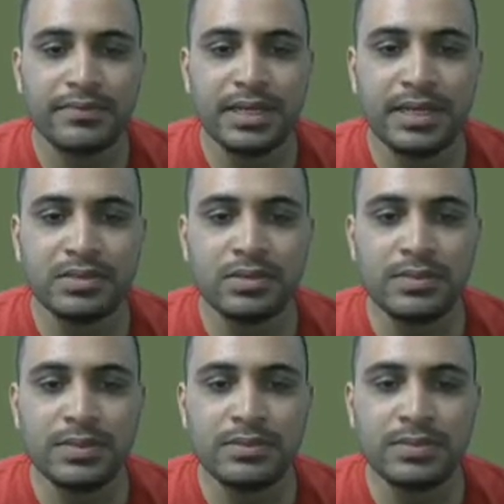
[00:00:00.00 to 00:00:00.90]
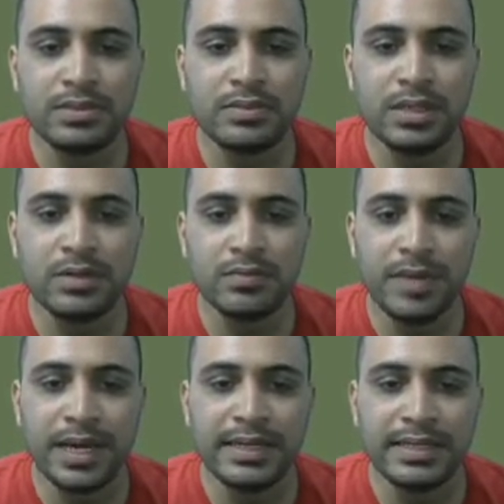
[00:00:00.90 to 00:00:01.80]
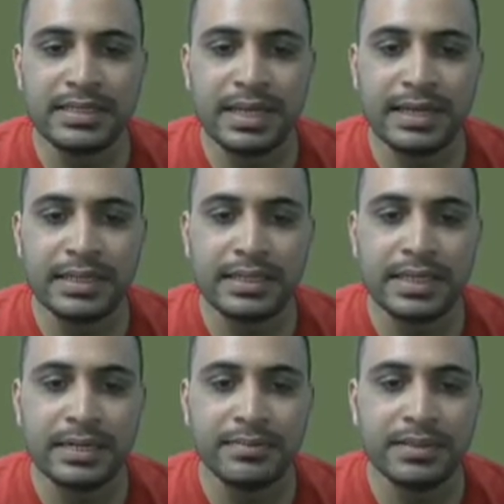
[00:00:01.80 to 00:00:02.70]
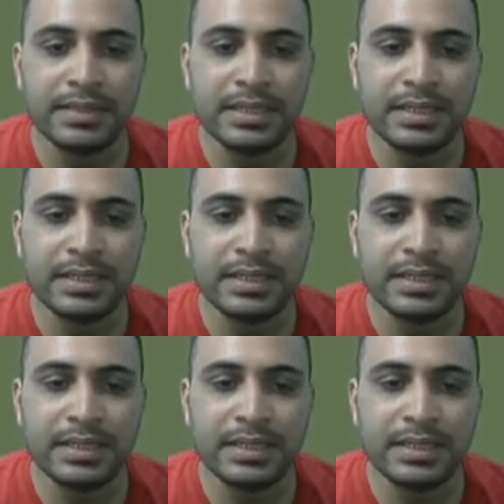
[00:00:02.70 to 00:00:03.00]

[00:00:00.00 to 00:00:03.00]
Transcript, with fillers: फिर ए स्क्वायर प्लस बी स्क्वायर माइनस आएगा यहाँ पर